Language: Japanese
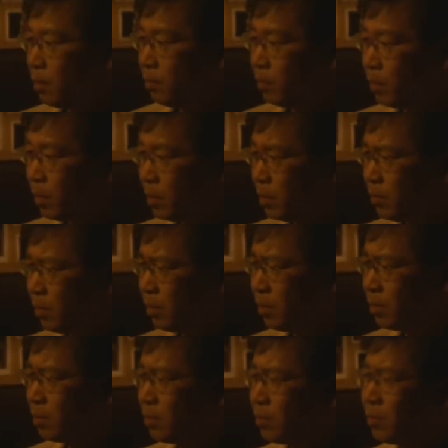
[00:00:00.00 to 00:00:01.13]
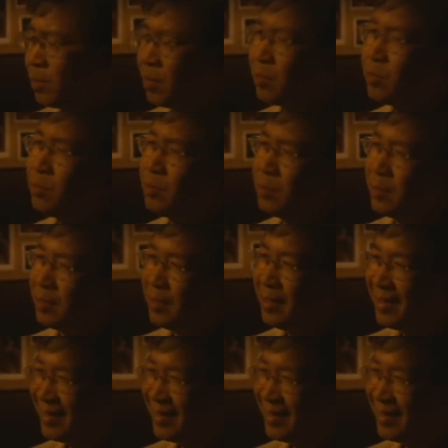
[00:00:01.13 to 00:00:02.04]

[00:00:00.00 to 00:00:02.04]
バーチャルファイターっていうのはある意味